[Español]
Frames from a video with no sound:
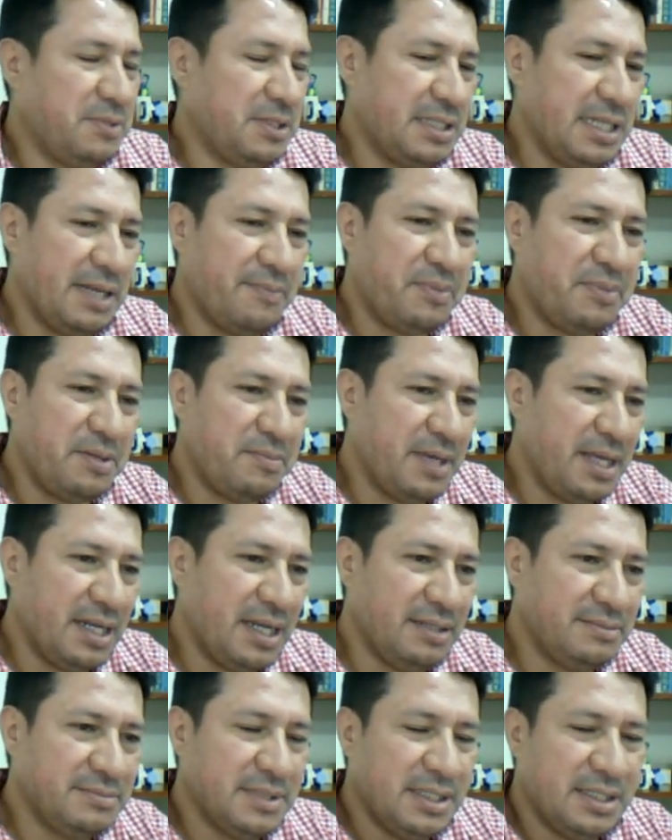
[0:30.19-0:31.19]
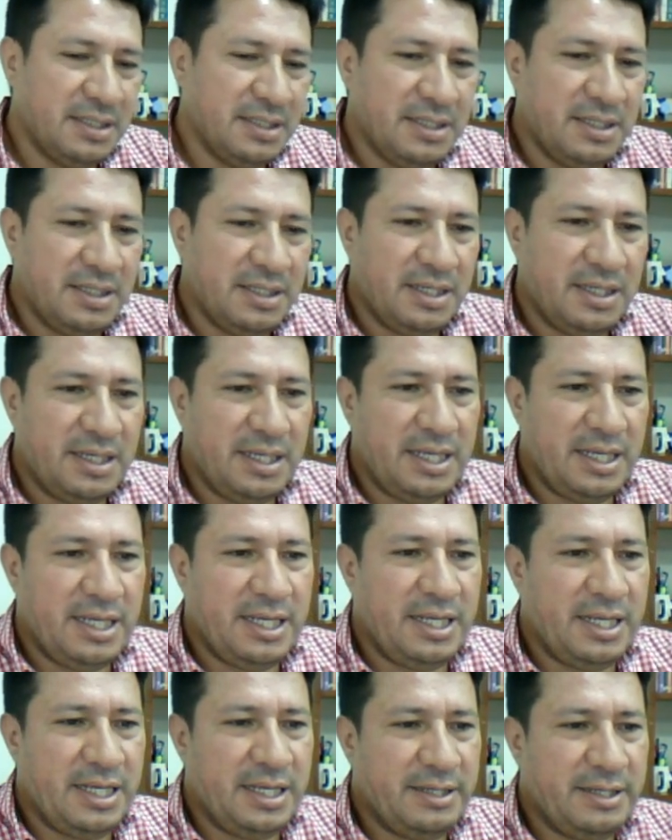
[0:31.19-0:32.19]
Pues la primera
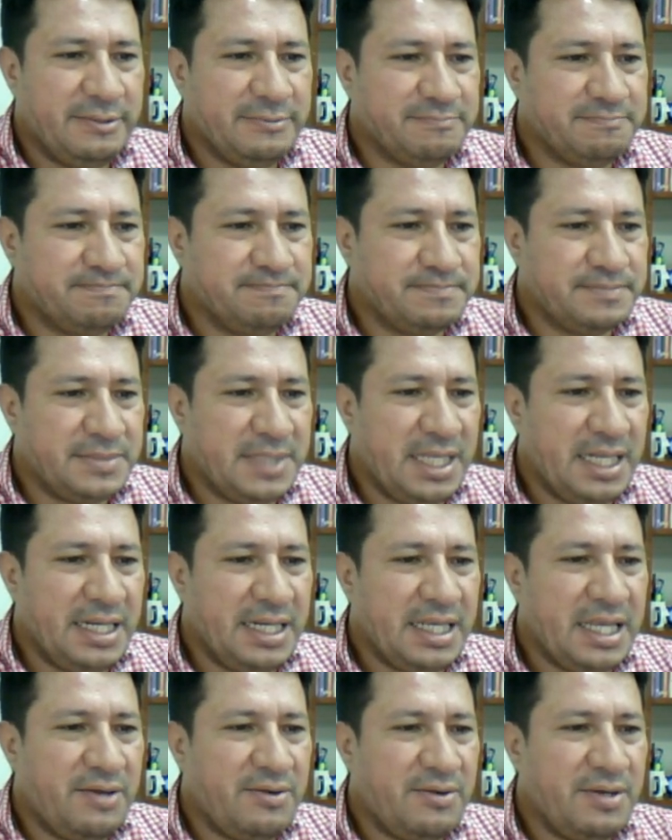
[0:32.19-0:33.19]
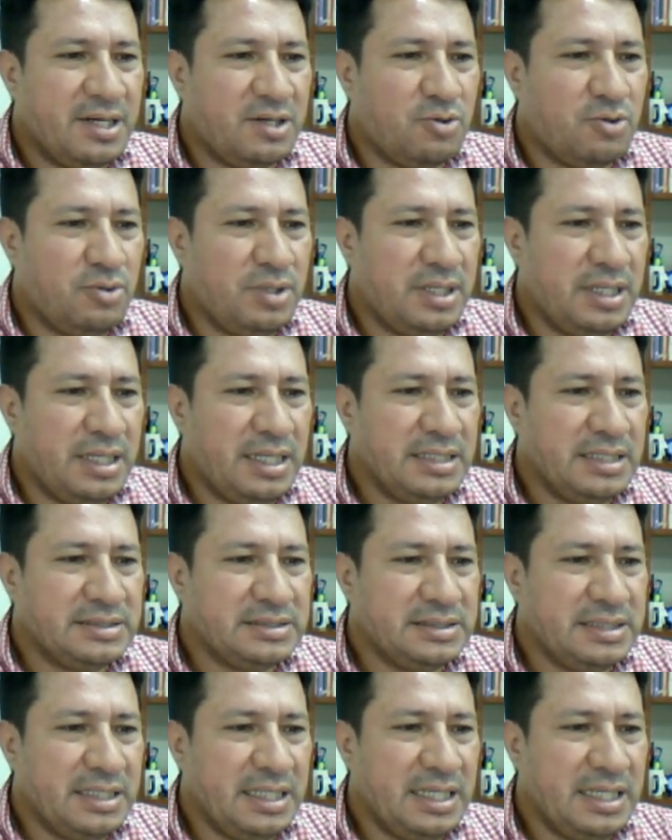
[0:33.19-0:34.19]
eh, tiene que ver con
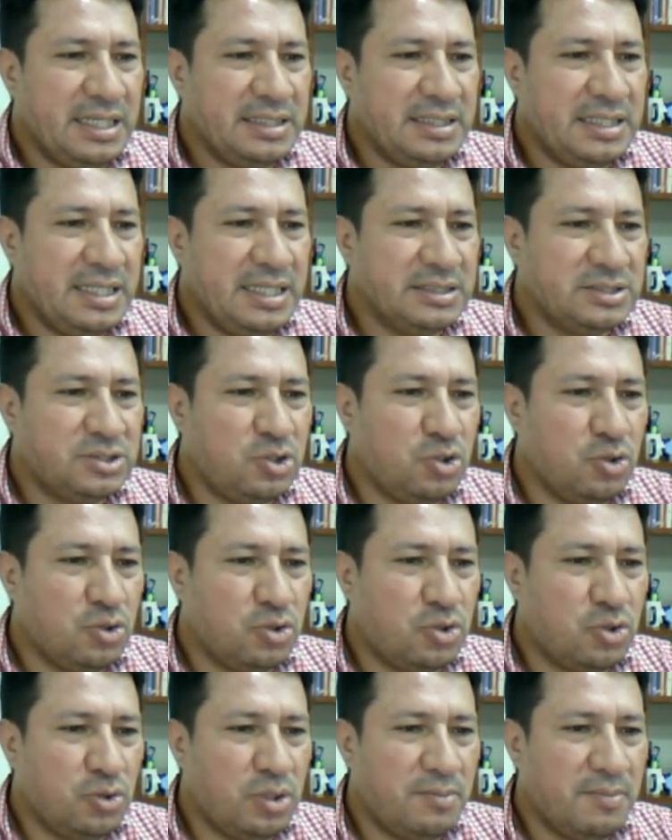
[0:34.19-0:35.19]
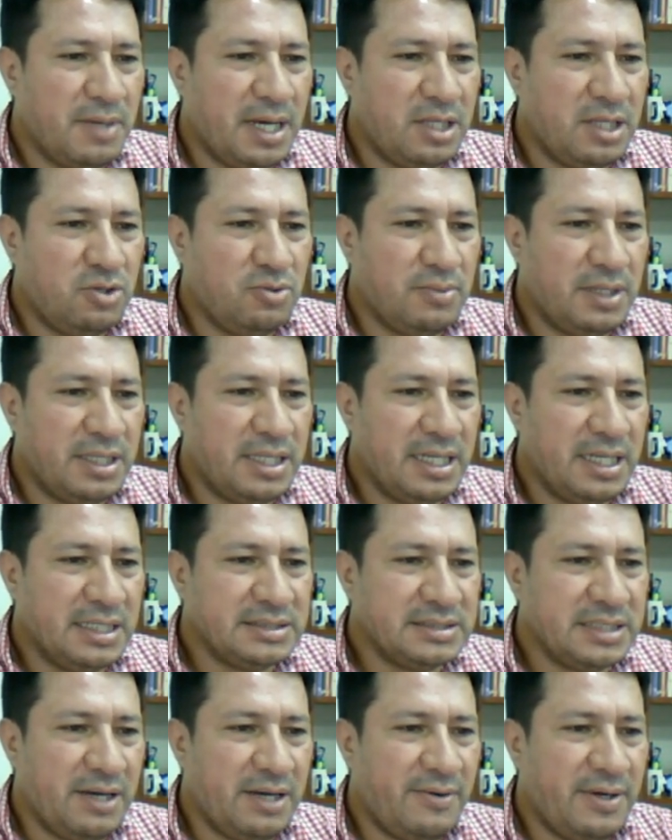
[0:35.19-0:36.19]
este 18 de mayo,
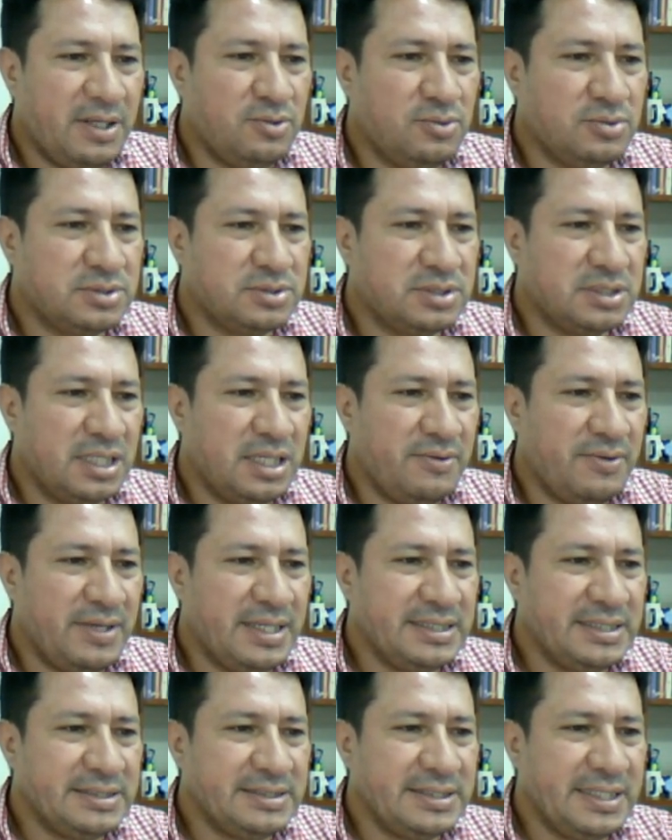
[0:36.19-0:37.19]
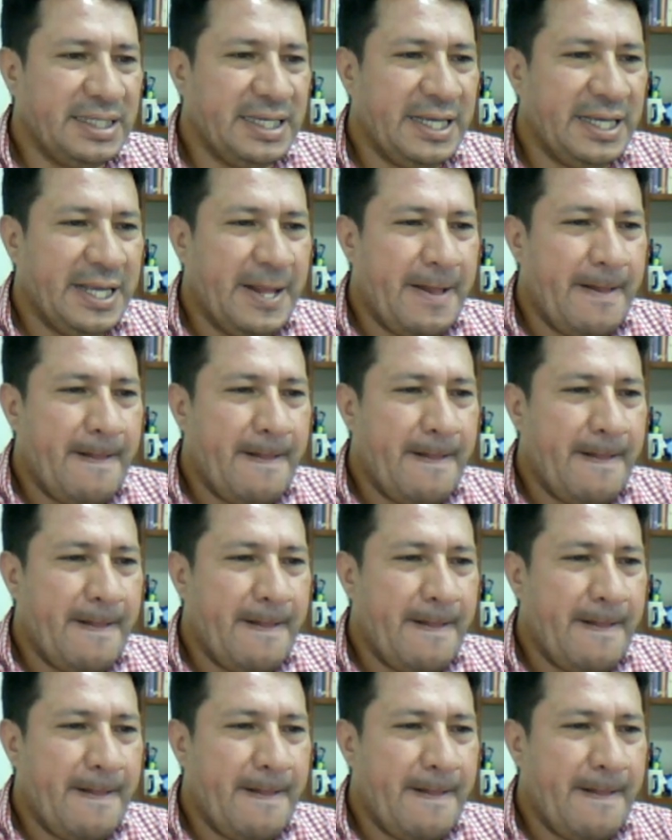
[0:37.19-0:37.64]
mañana sábado, se vence